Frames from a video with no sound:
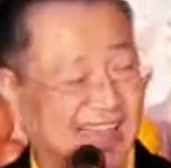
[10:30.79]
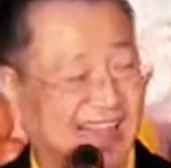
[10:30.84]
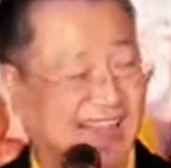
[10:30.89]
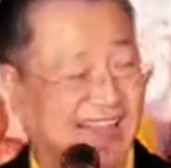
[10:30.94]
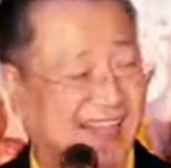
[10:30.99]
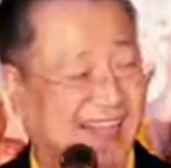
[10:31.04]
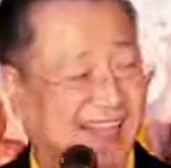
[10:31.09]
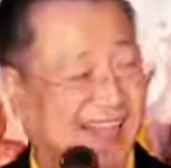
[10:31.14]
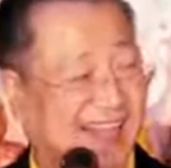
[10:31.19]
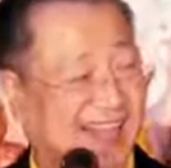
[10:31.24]

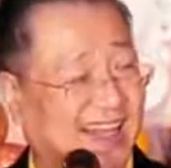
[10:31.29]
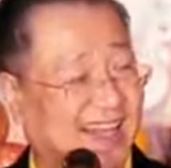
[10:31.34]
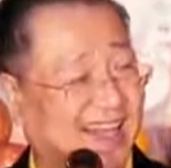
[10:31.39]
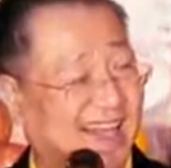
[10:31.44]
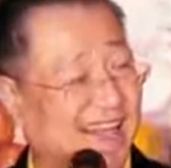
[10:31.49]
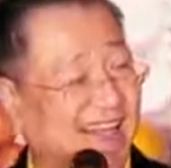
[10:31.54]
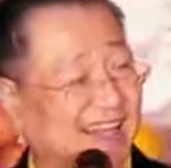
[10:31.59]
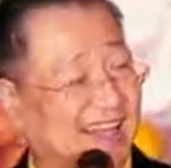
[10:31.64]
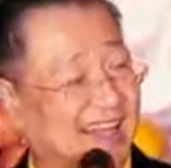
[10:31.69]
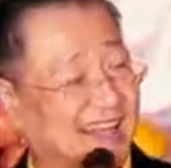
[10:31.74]

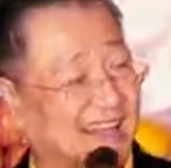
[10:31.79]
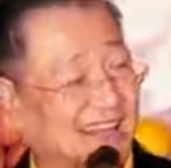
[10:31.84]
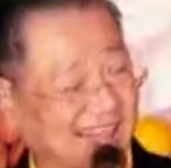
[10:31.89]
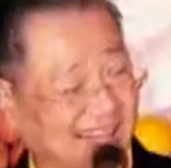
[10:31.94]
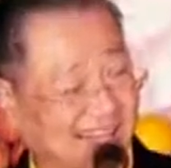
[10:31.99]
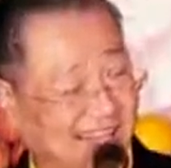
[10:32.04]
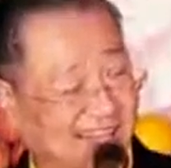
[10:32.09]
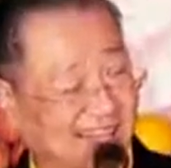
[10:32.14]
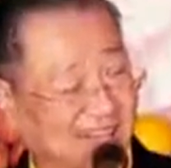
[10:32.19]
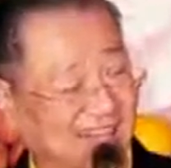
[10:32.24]
是，
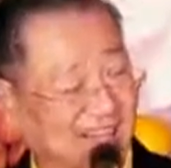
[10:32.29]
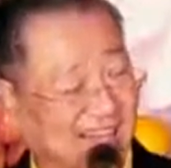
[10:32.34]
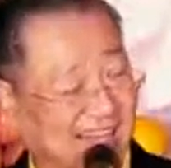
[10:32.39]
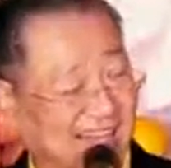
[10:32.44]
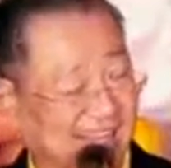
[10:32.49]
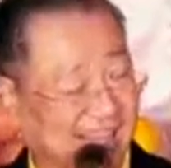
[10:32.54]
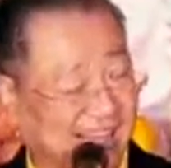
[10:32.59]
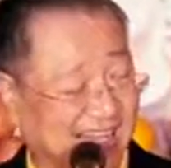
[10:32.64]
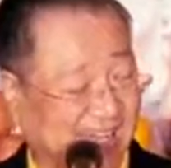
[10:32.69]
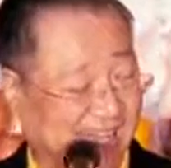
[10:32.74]
呃。
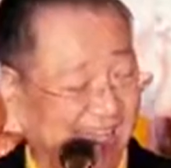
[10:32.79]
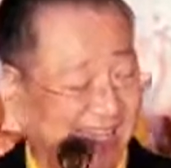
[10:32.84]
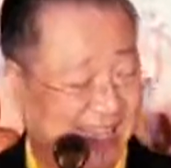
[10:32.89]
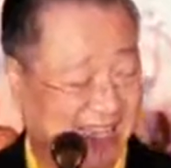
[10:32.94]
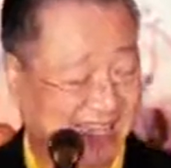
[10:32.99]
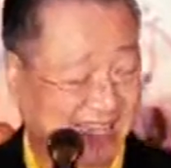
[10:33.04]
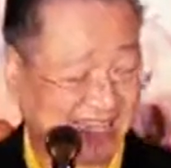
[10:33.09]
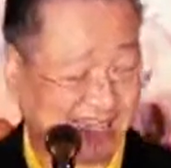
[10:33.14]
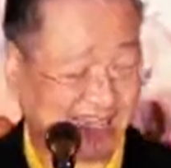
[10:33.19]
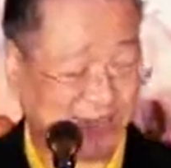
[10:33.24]

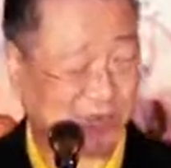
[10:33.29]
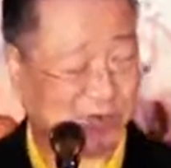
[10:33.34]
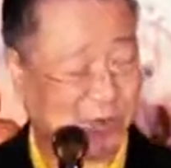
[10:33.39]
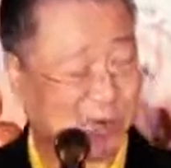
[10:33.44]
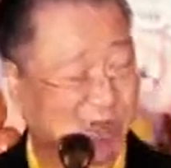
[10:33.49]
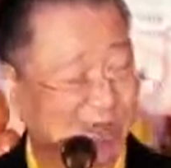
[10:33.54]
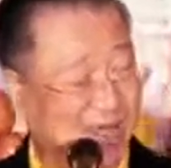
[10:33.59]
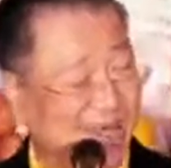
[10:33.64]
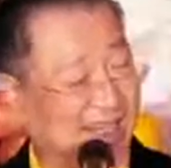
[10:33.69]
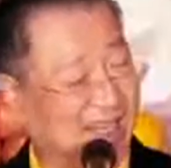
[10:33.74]
那个
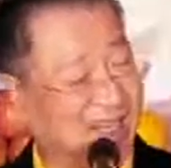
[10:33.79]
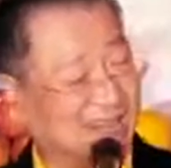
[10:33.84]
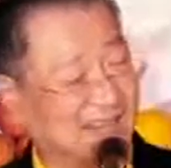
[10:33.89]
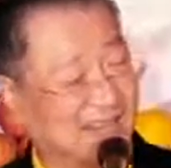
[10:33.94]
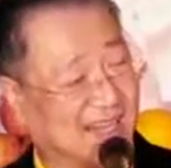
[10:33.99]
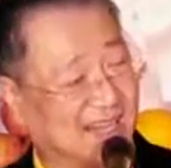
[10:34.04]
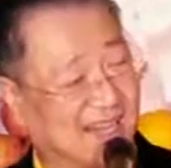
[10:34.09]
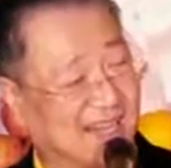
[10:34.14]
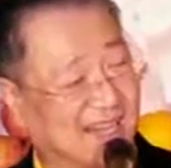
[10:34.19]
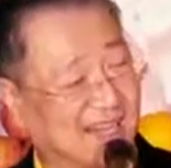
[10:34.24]
女的。
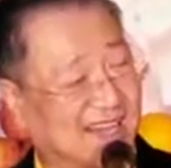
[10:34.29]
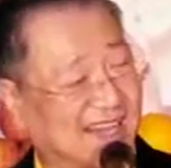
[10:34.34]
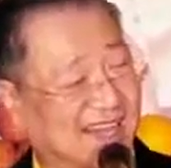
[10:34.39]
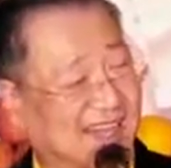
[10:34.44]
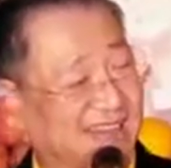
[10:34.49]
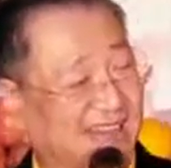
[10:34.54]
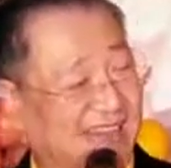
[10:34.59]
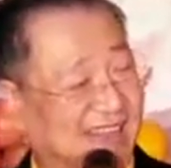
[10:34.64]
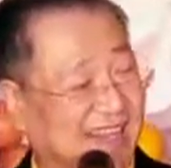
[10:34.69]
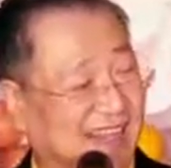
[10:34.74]
是歌
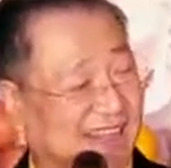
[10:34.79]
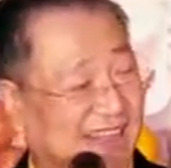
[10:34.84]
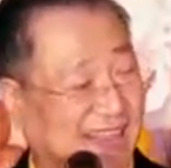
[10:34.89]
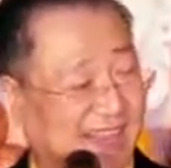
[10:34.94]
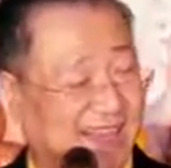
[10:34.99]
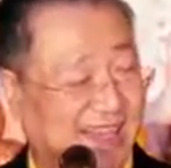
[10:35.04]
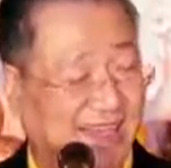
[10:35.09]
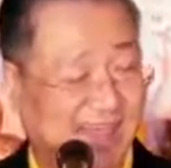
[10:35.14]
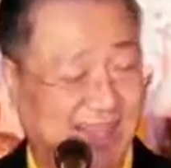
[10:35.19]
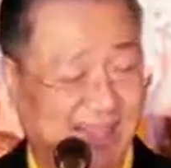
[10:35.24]
星
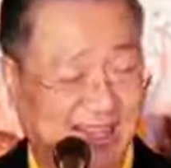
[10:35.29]
吗？